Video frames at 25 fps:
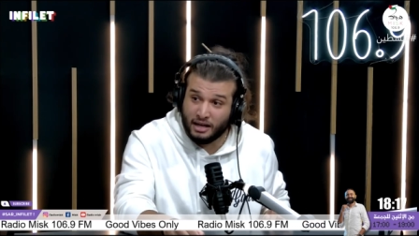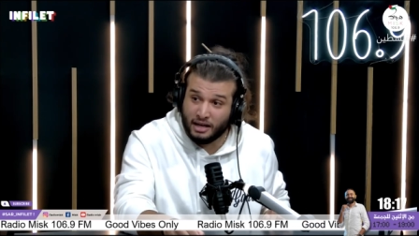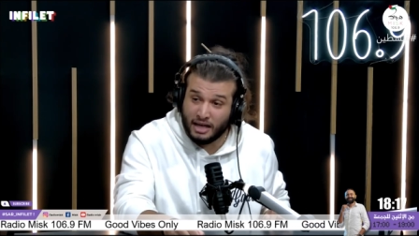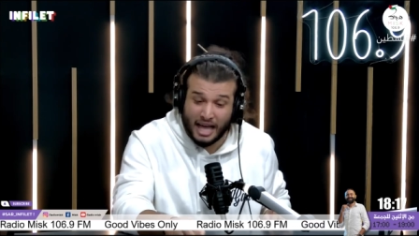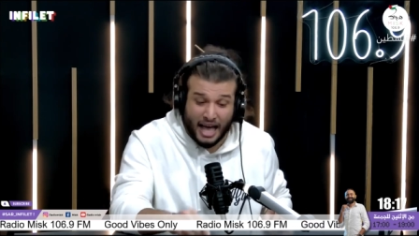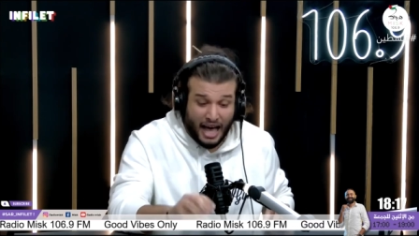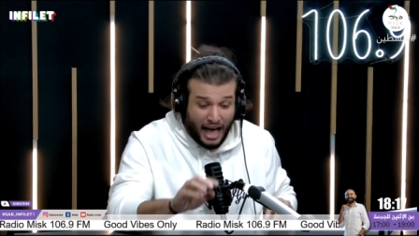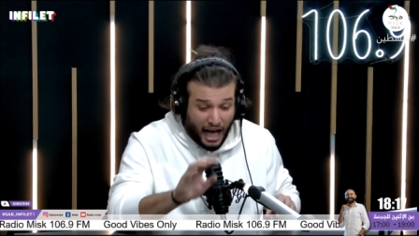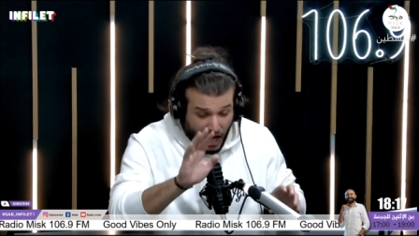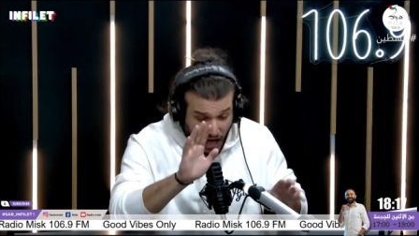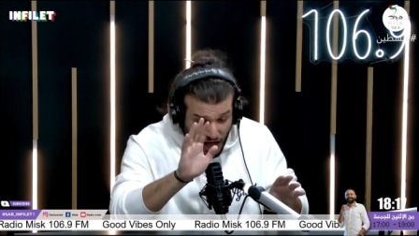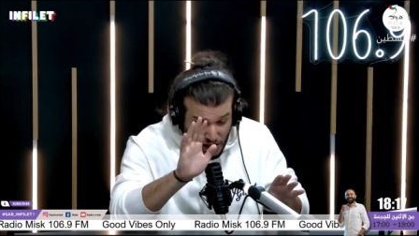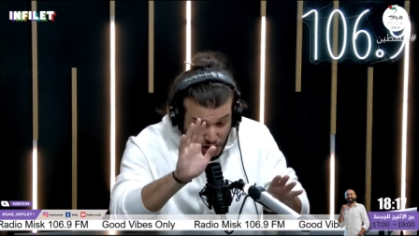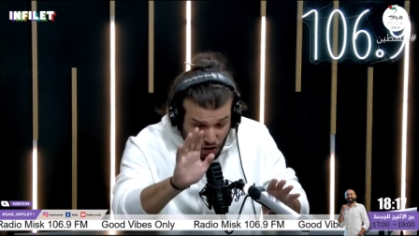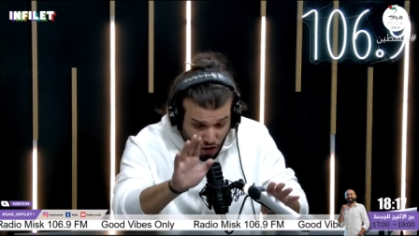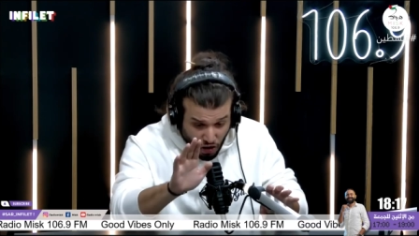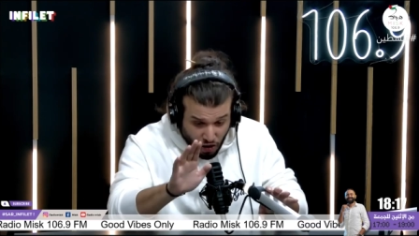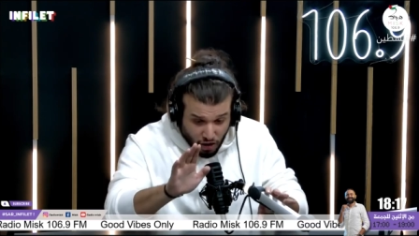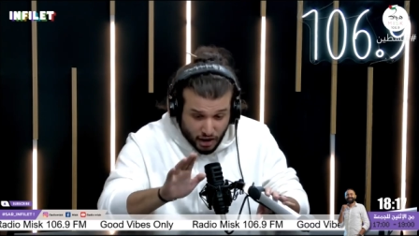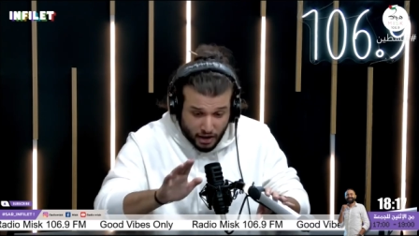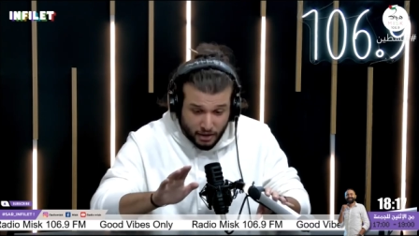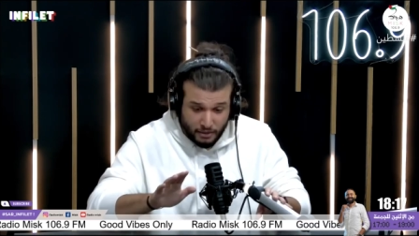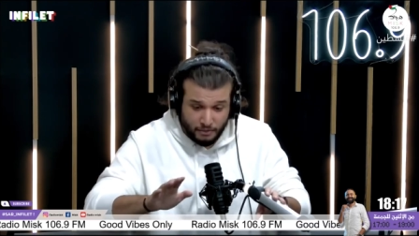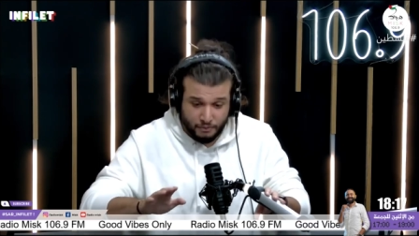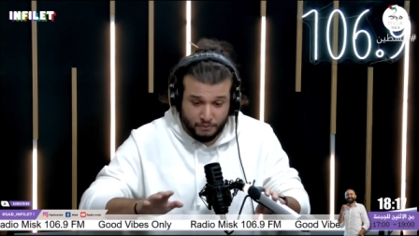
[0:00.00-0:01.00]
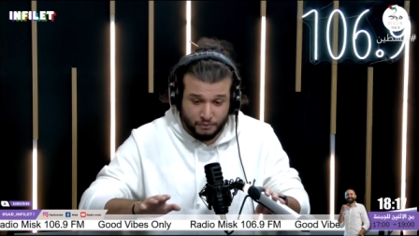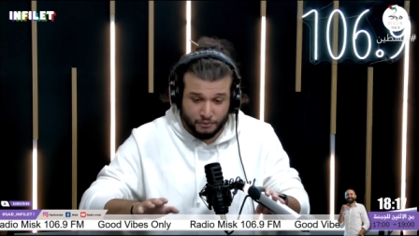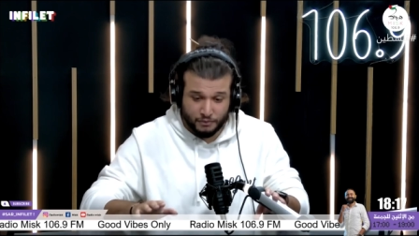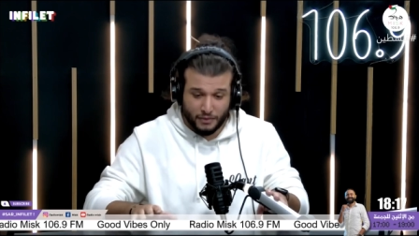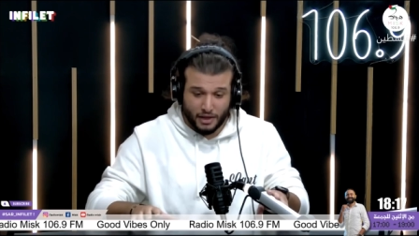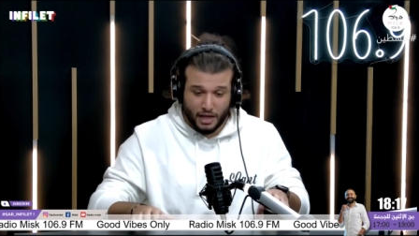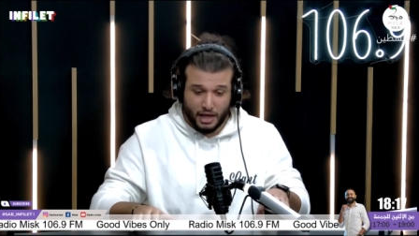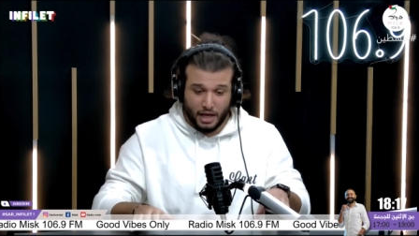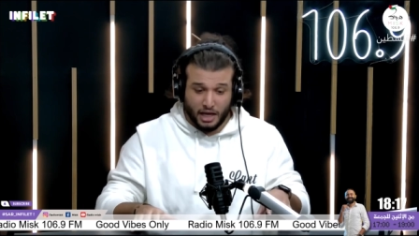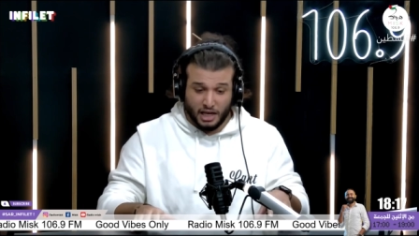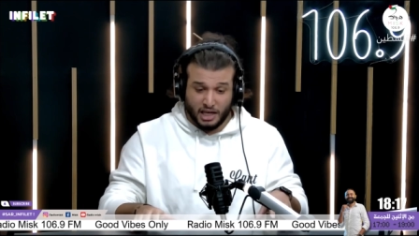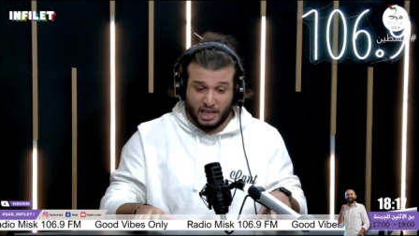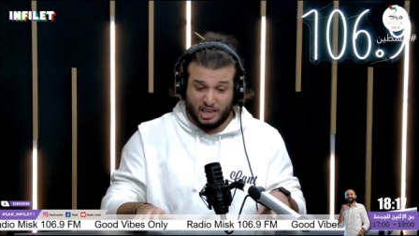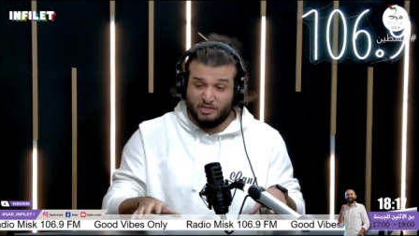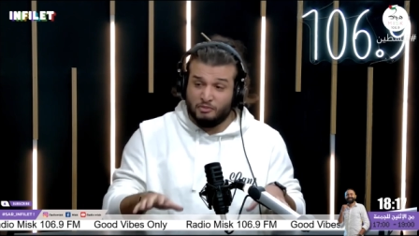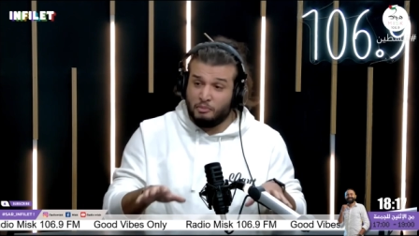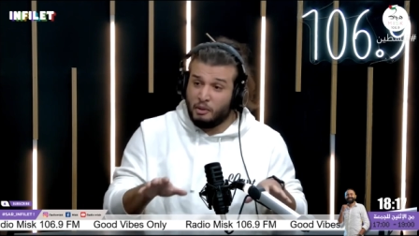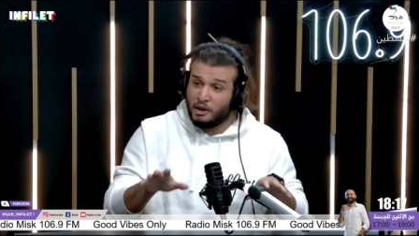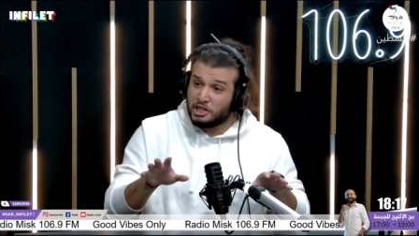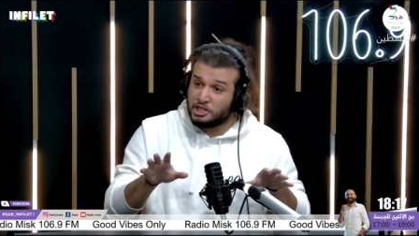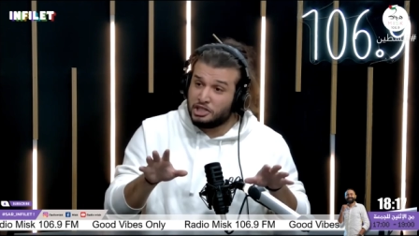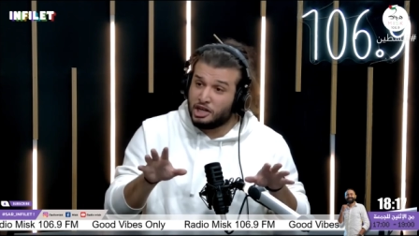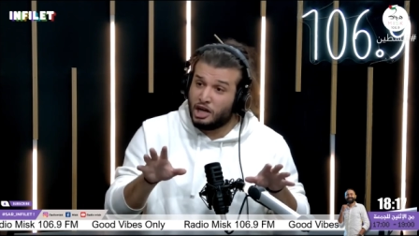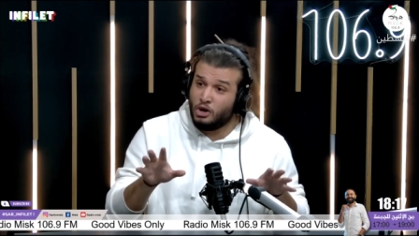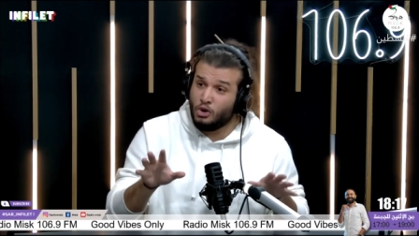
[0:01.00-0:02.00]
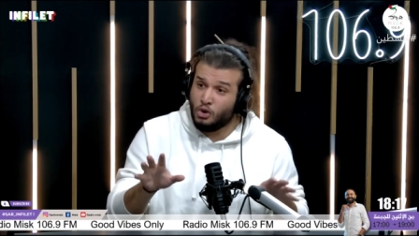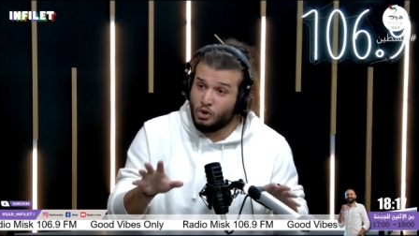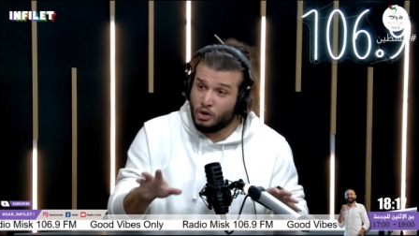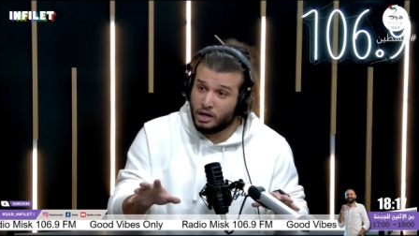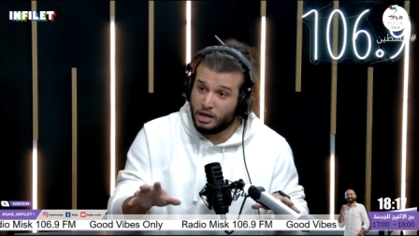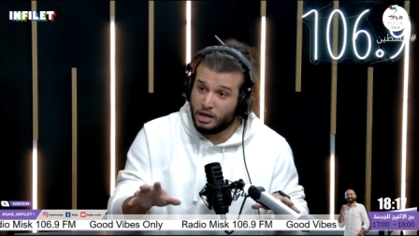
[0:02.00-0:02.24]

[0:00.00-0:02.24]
حاجه اخرى كيف برشلونه